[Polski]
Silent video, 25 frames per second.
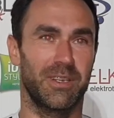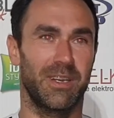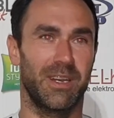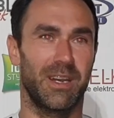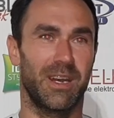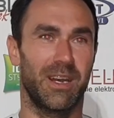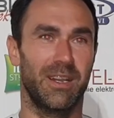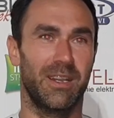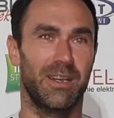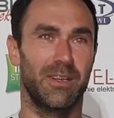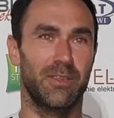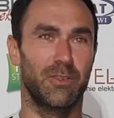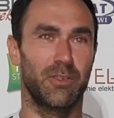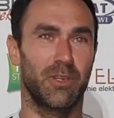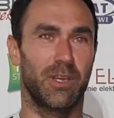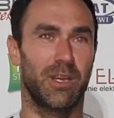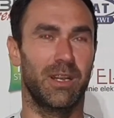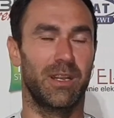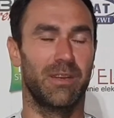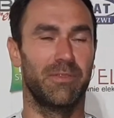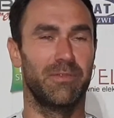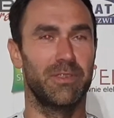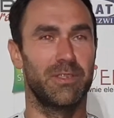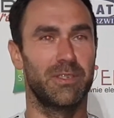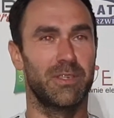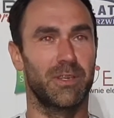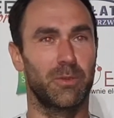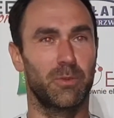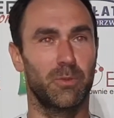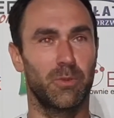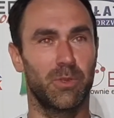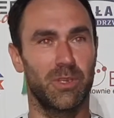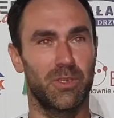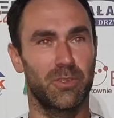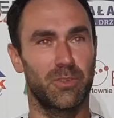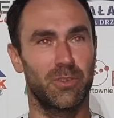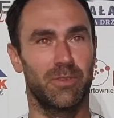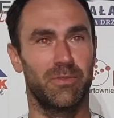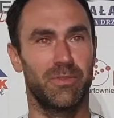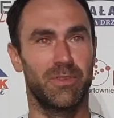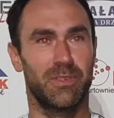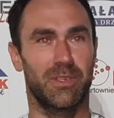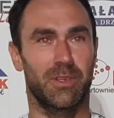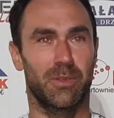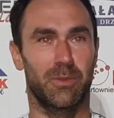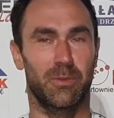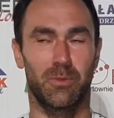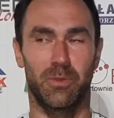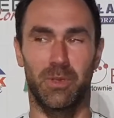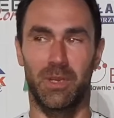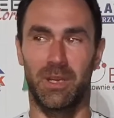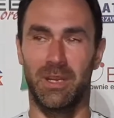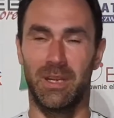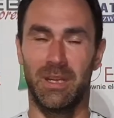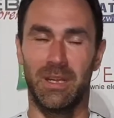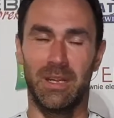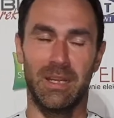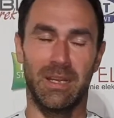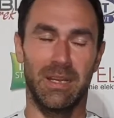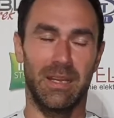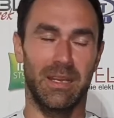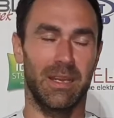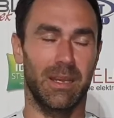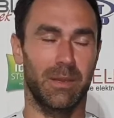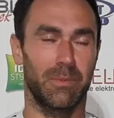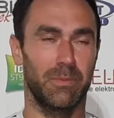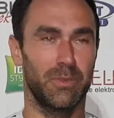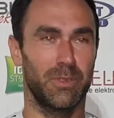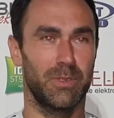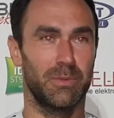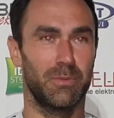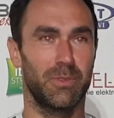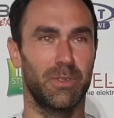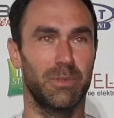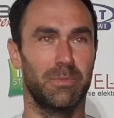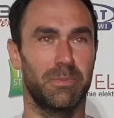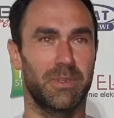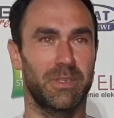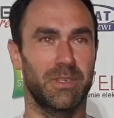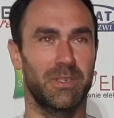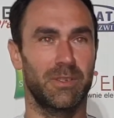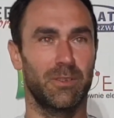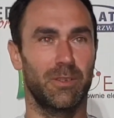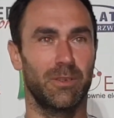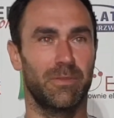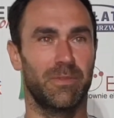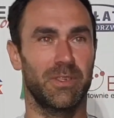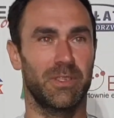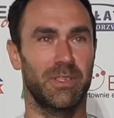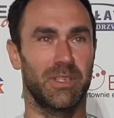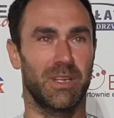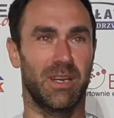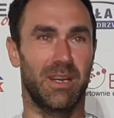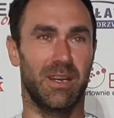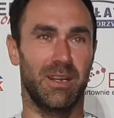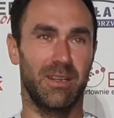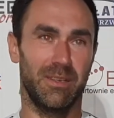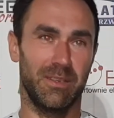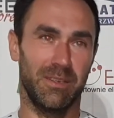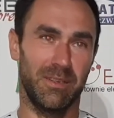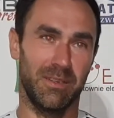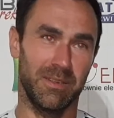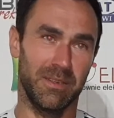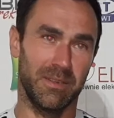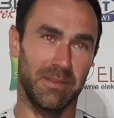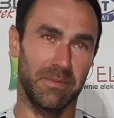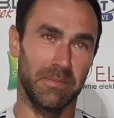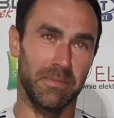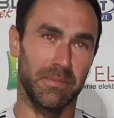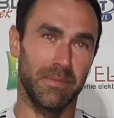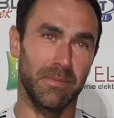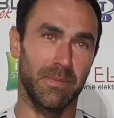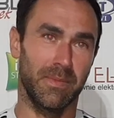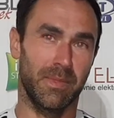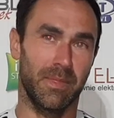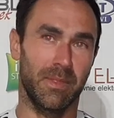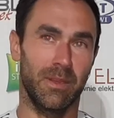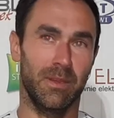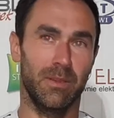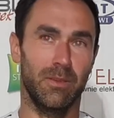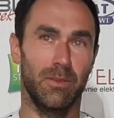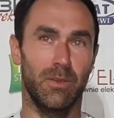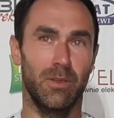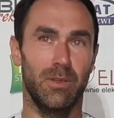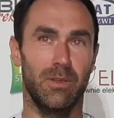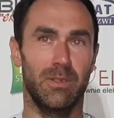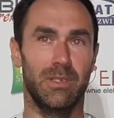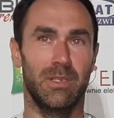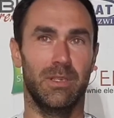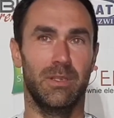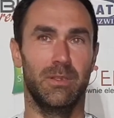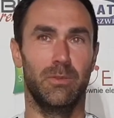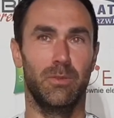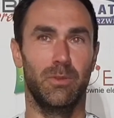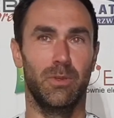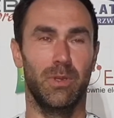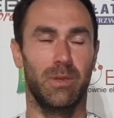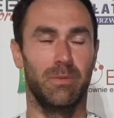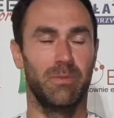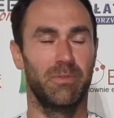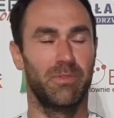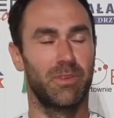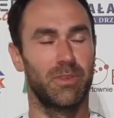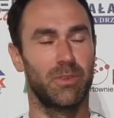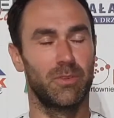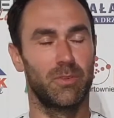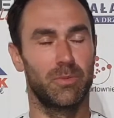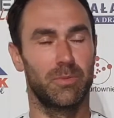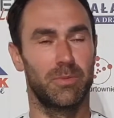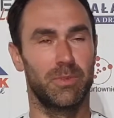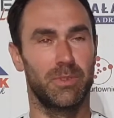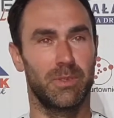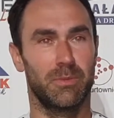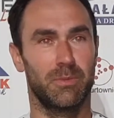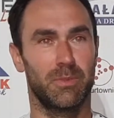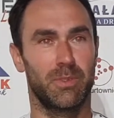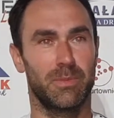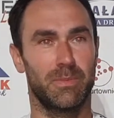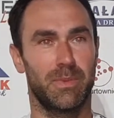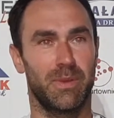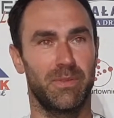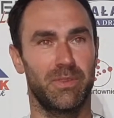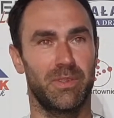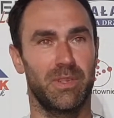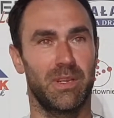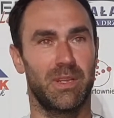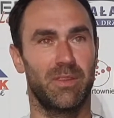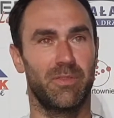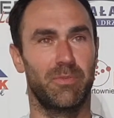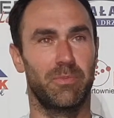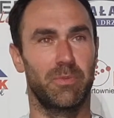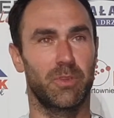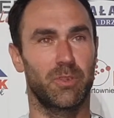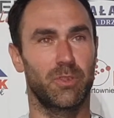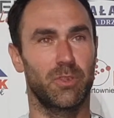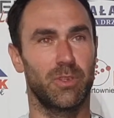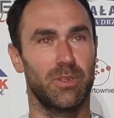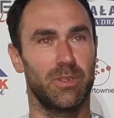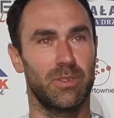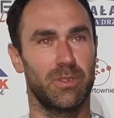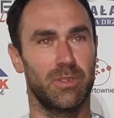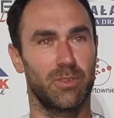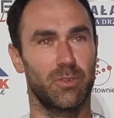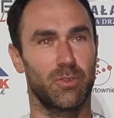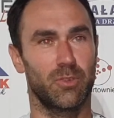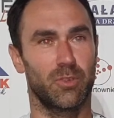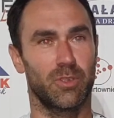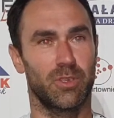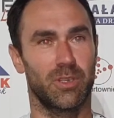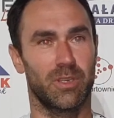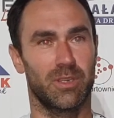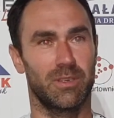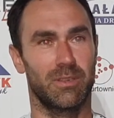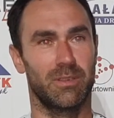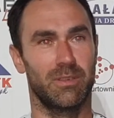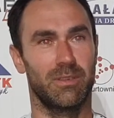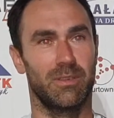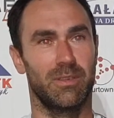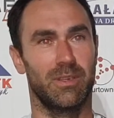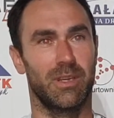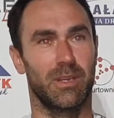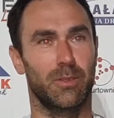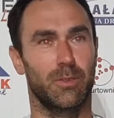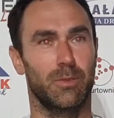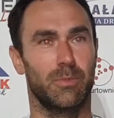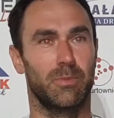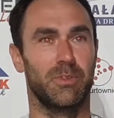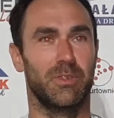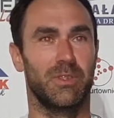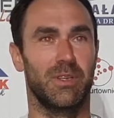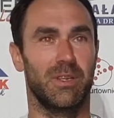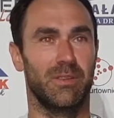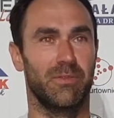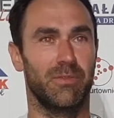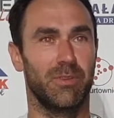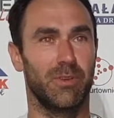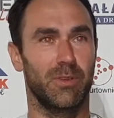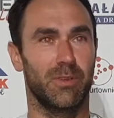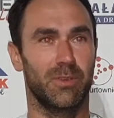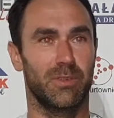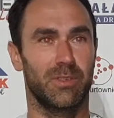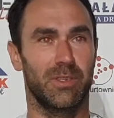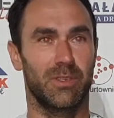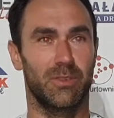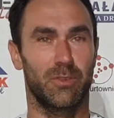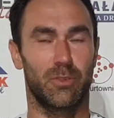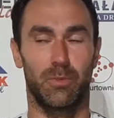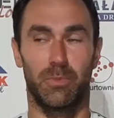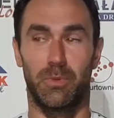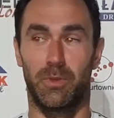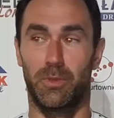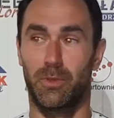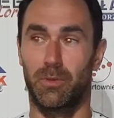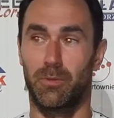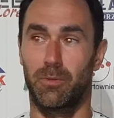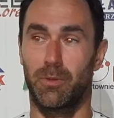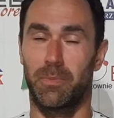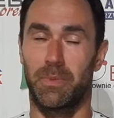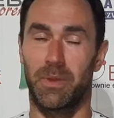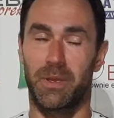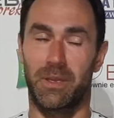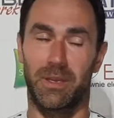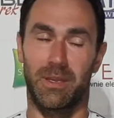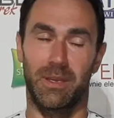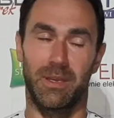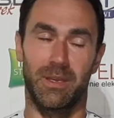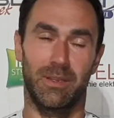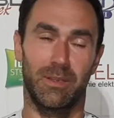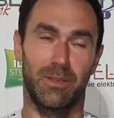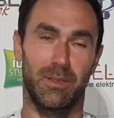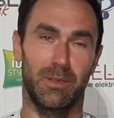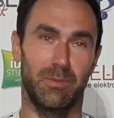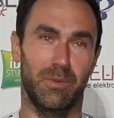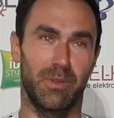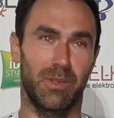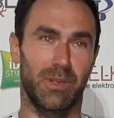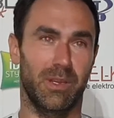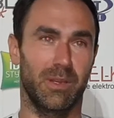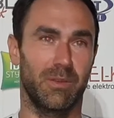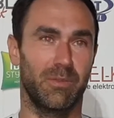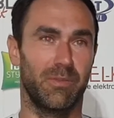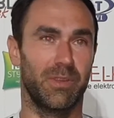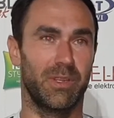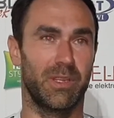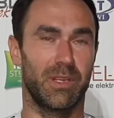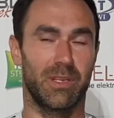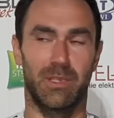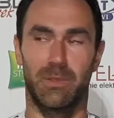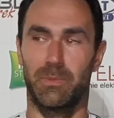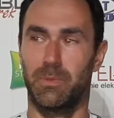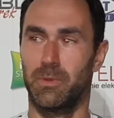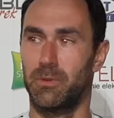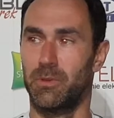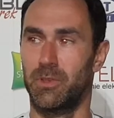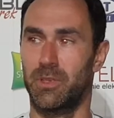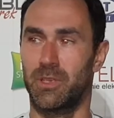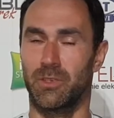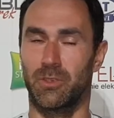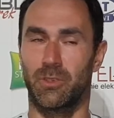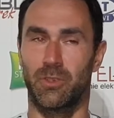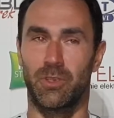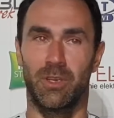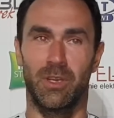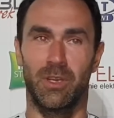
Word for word: hala, czy hala wystartuje, jeżeli wystartuje, jak będziemy się prezentować na hali. No i zadecydujemy wtedy, czy będziemy się bawić dalej w pierwszej lidze, czy nie, jak to będzie dalej wyglądać. Czy będą chłopaki chętni, bo tak jak mówię, teraz były też,